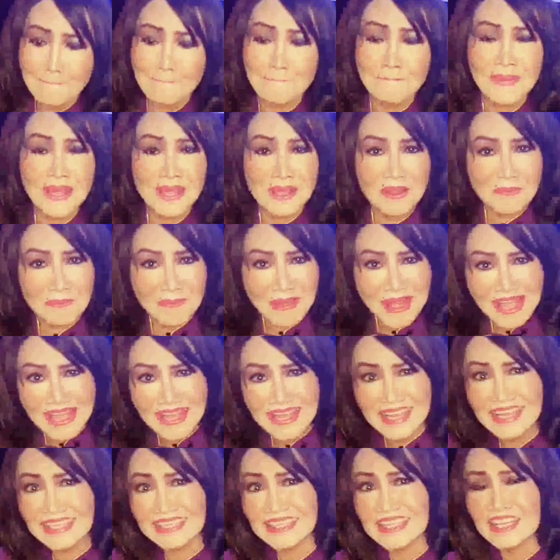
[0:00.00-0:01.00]
mơ
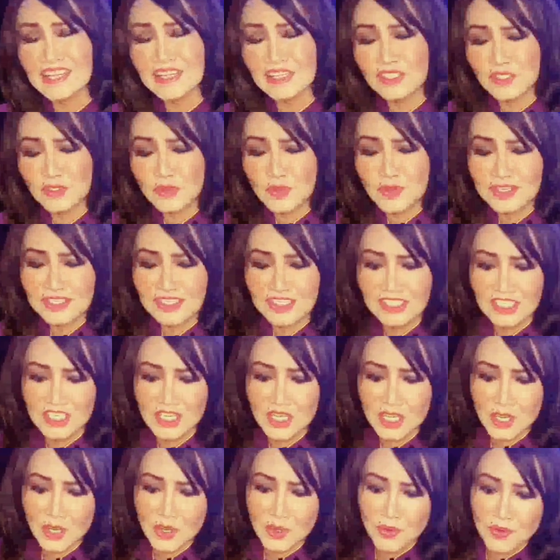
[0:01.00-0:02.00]
màng nghe tiếng chuông
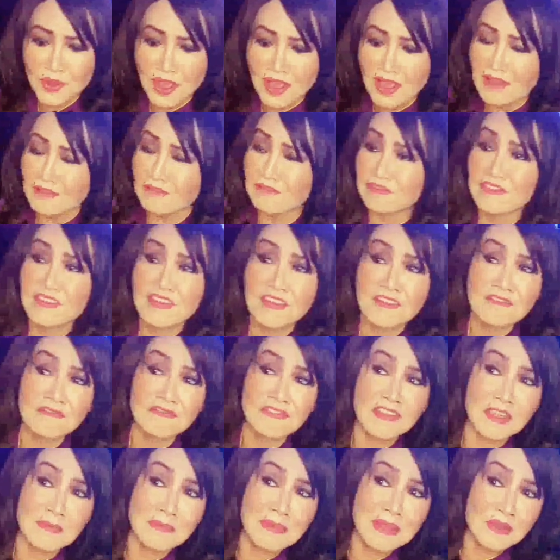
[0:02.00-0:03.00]
chiều vương
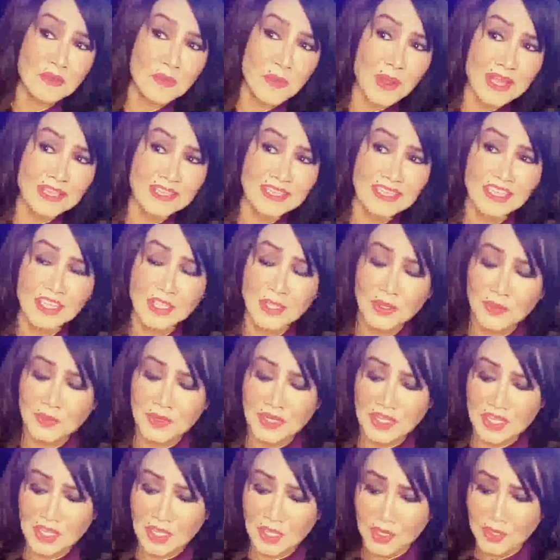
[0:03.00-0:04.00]
về bên quán tiêu
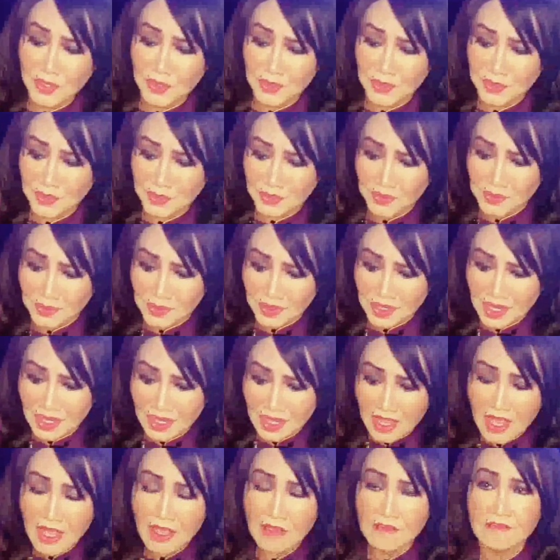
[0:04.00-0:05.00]
điều
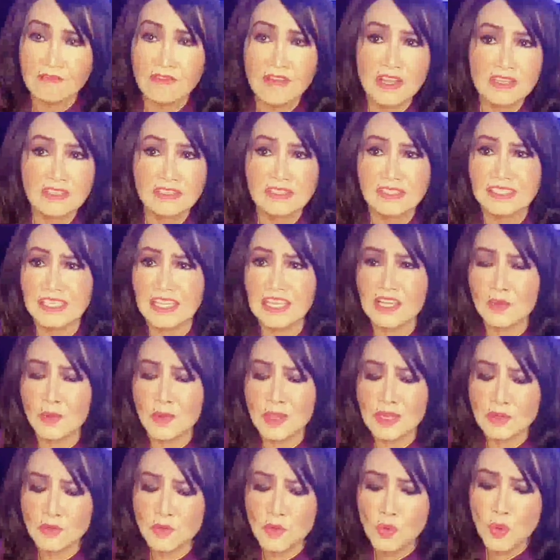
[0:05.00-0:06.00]
vầng trăng
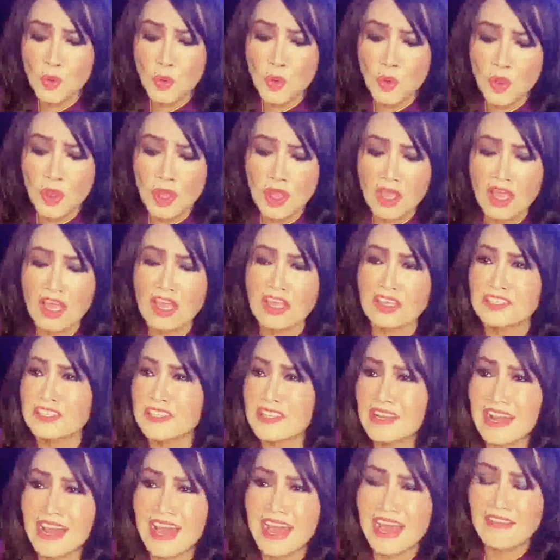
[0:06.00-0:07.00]
hoen úa
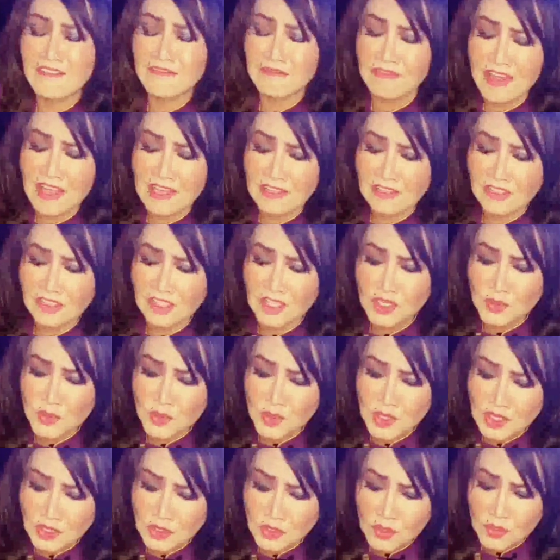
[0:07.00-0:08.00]
như lá vàng rơi
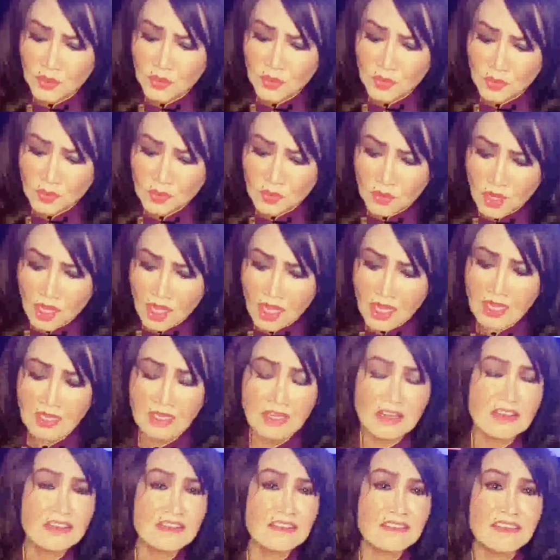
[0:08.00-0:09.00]
cuối thu
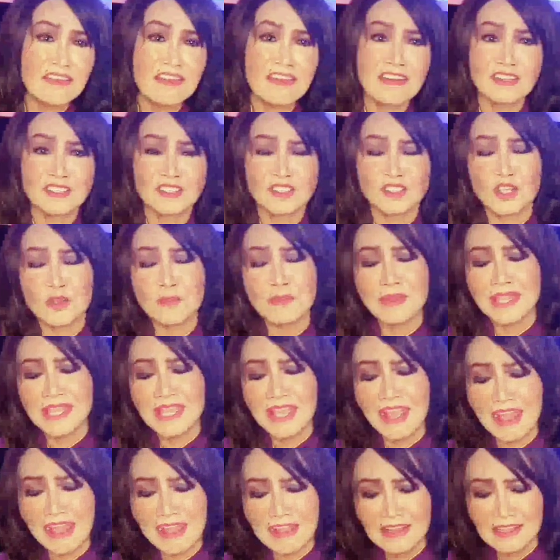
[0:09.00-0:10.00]
lưng lờ soi
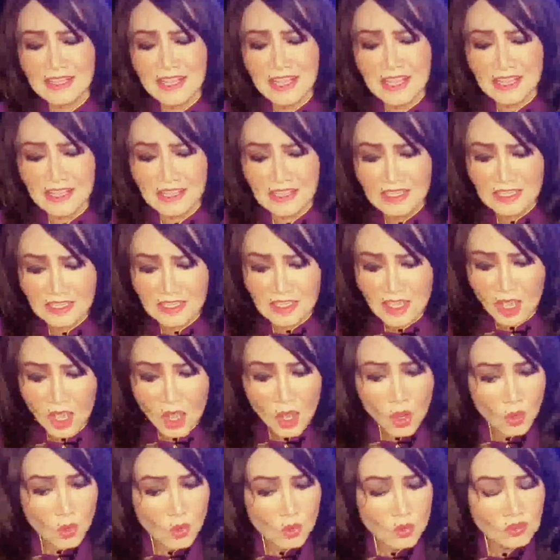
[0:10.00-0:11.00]
mấy hàng cây
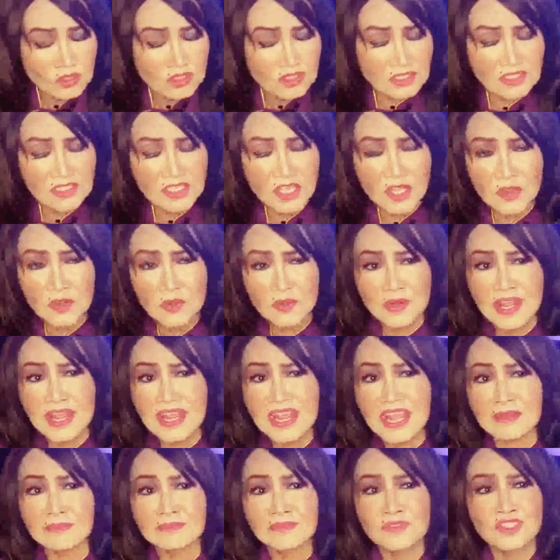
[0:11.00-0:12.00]
u sầu
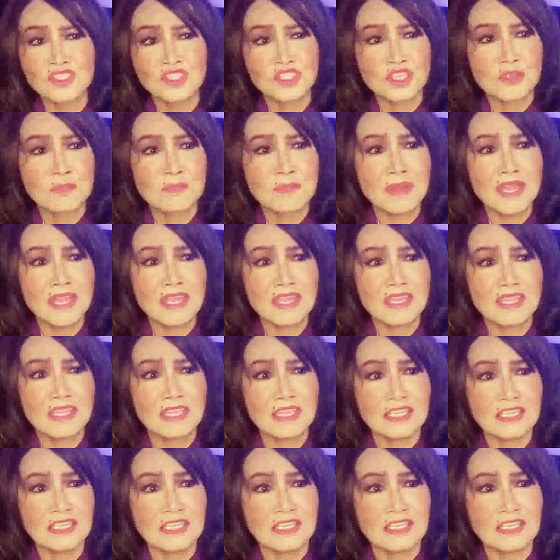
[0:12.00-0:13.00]
đang ngắm trời
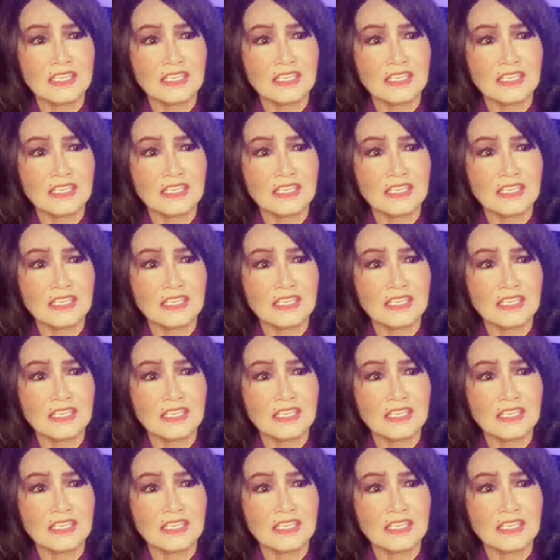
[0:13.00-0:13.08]
mây